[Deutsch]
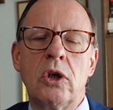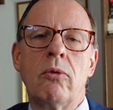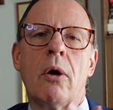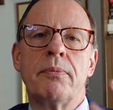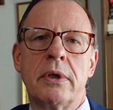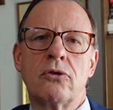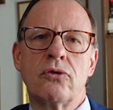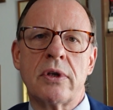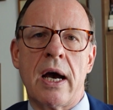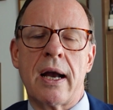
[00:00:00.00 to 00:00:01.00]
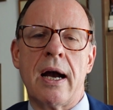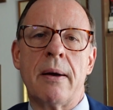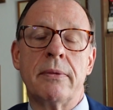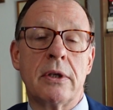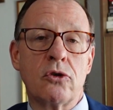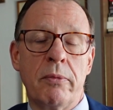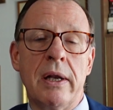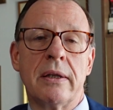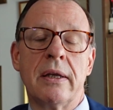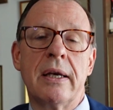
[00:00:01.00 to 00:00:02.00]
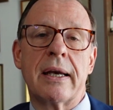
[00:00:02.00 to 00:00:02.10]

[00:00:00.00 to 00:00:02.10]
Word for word: überhaupt nichts zu sagen haben, nichts zu melden.